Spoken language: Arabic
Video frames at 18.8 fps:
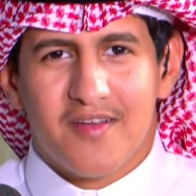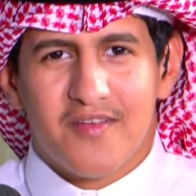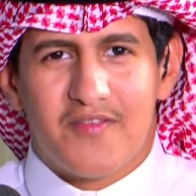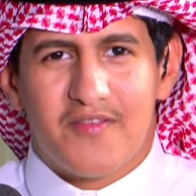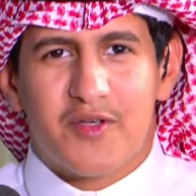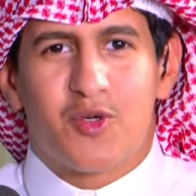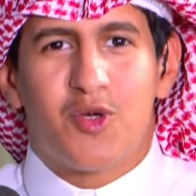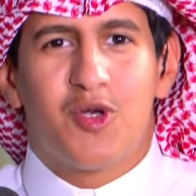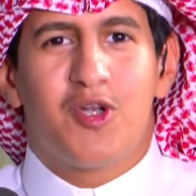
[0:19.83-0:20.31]

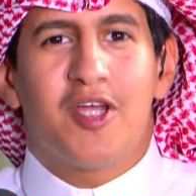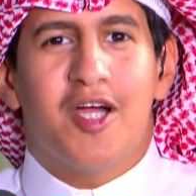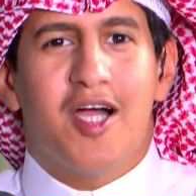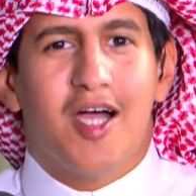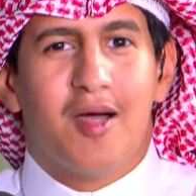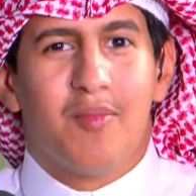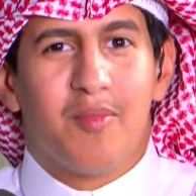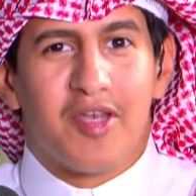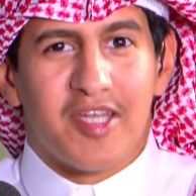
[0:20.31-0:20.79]
في كل
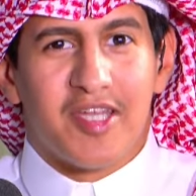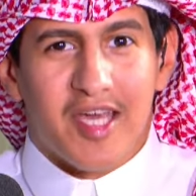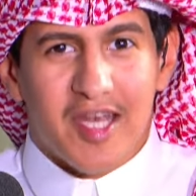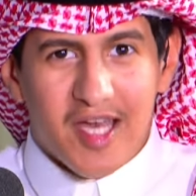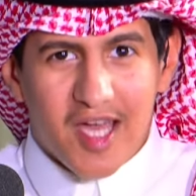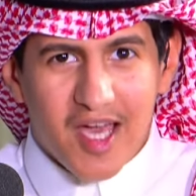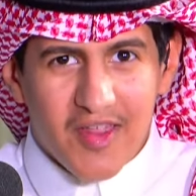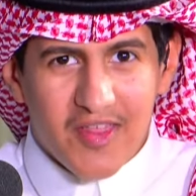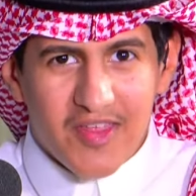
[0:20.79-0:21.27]
عام
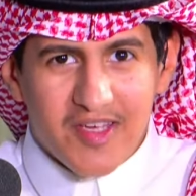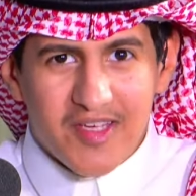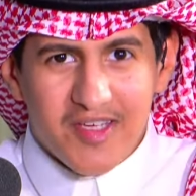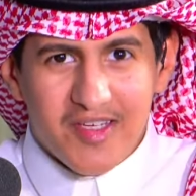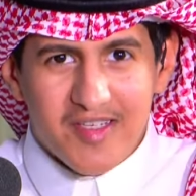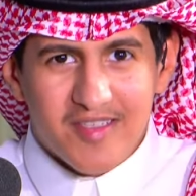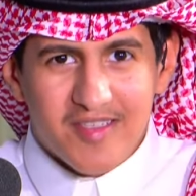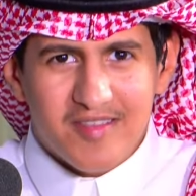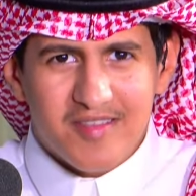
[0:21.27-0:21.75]
ينقضي
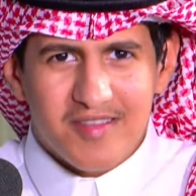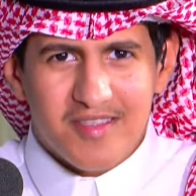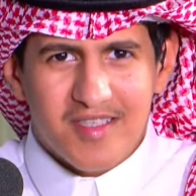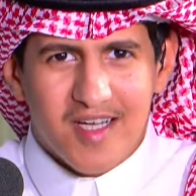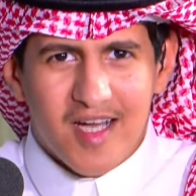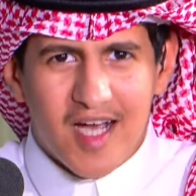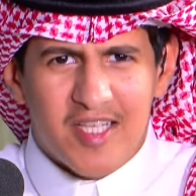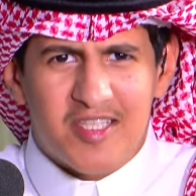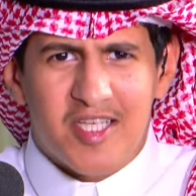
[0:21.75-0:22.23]

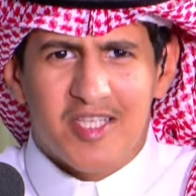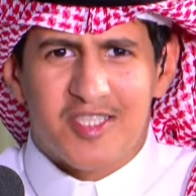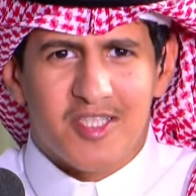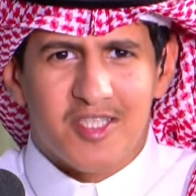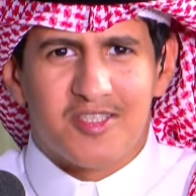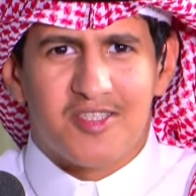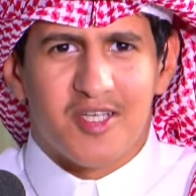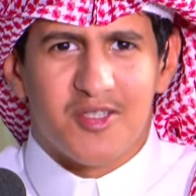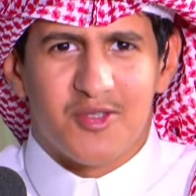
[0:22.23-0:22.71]

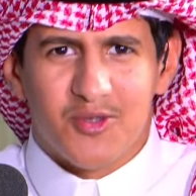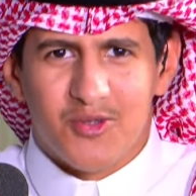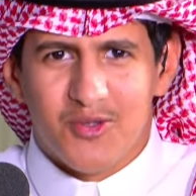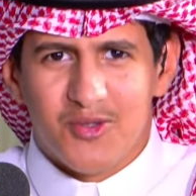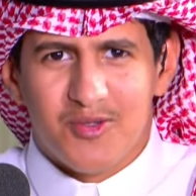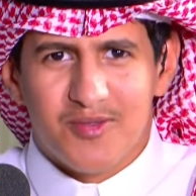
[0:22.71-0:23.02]
اتجدد